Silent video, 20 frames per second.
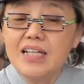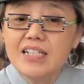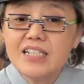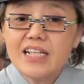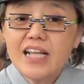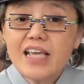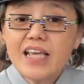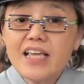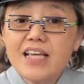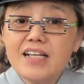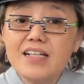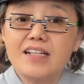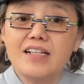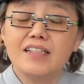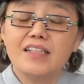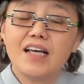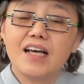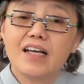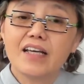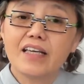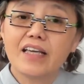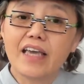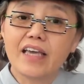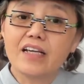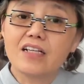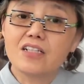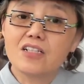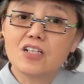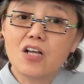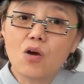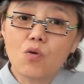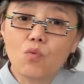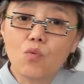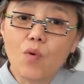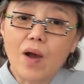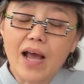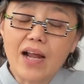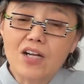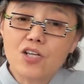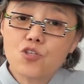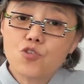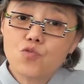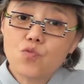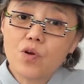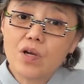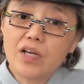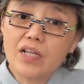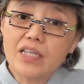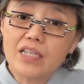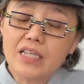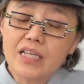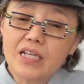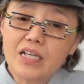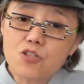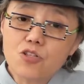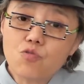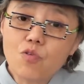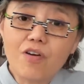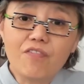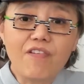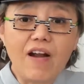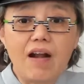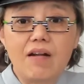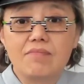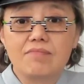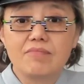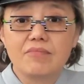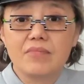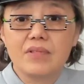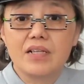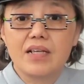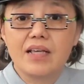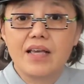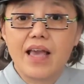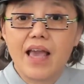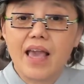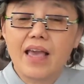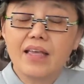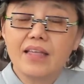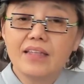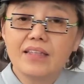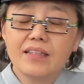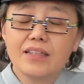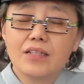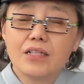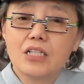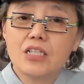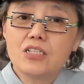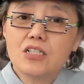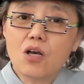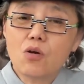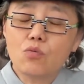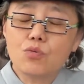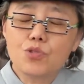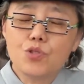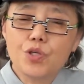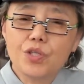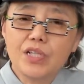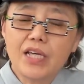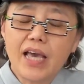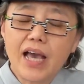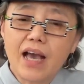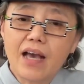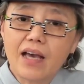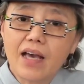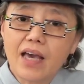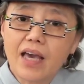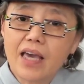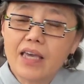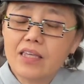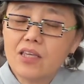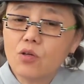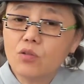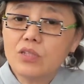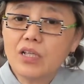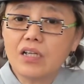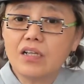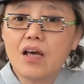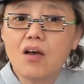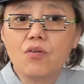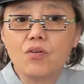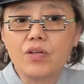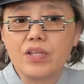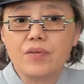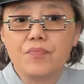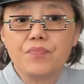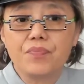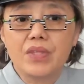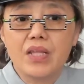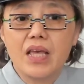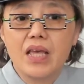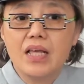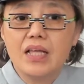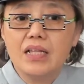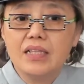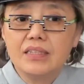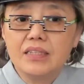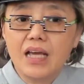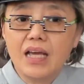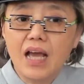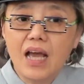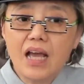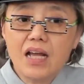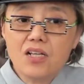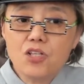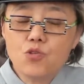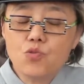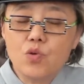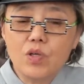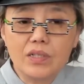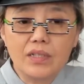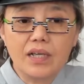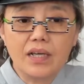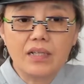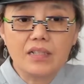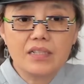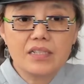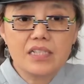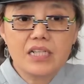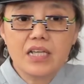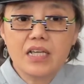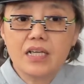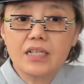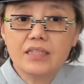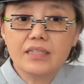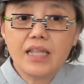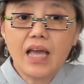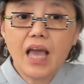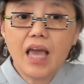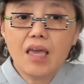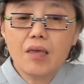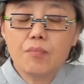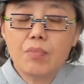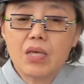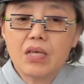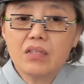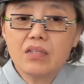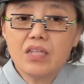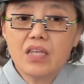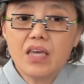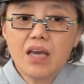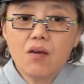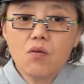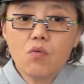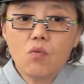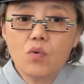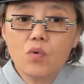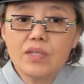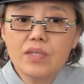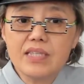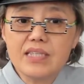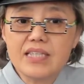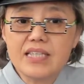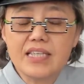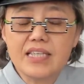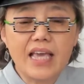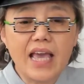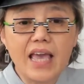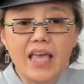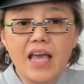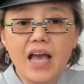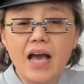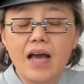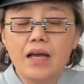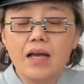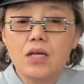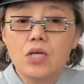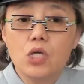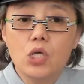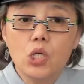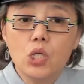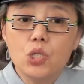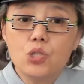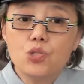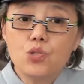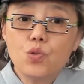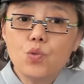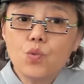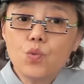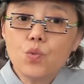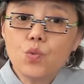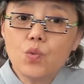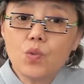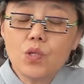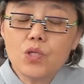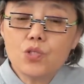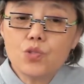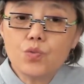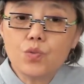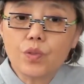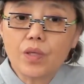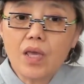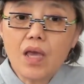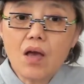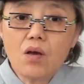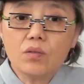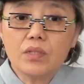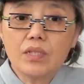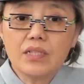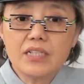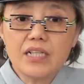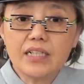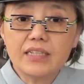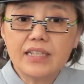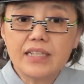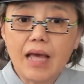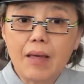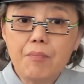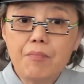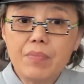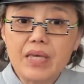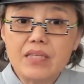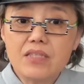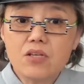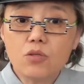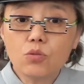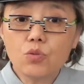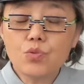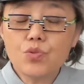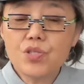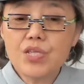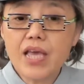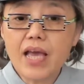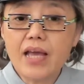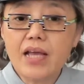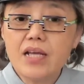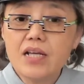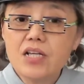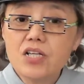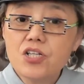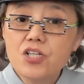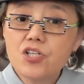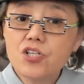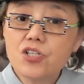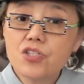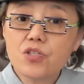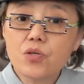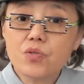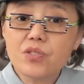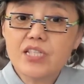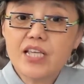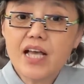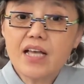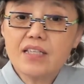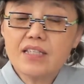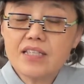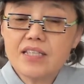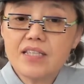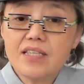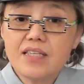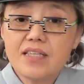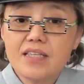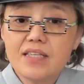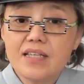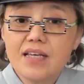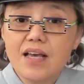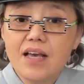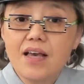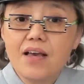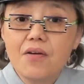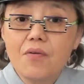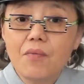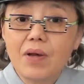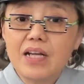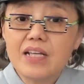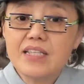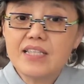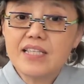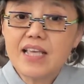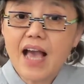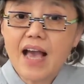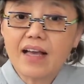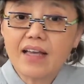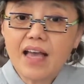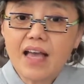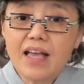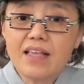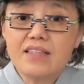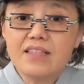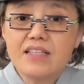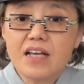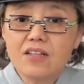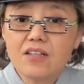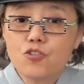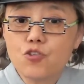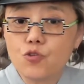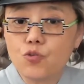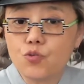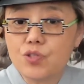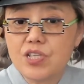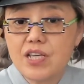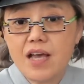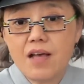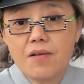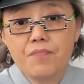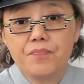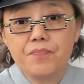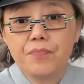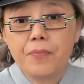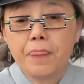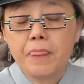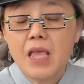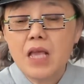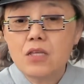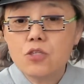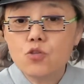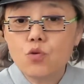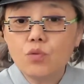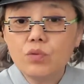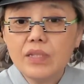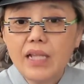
这个人呢，给何兆武啊说了一个说法。哎，何兆武觉得呀，哎，有点道理。他说呢，这个太平天国以前啊，中国主要的这个南北交通线。是走江西，完了下赣江、九江，从